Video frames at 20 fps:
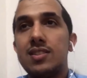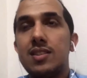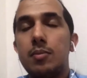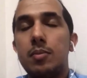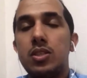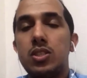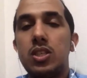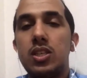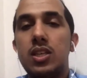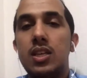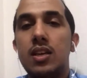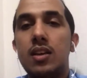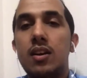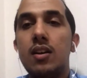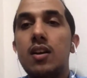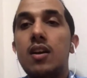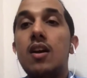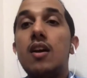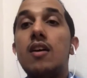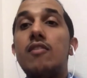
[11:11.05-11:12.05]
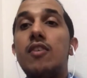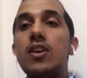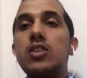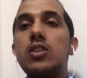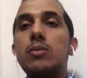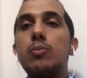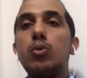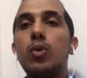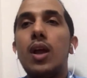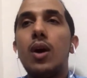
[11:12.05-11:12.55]
كسيستم انجينير
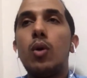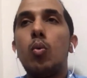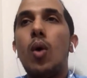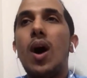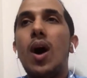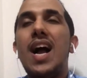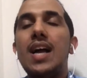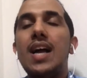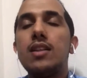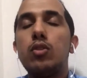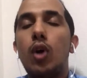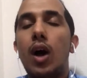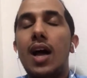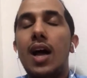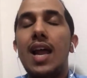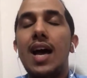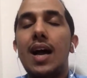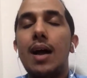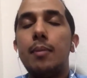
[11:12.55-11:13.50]
فيجيبوا لك واحد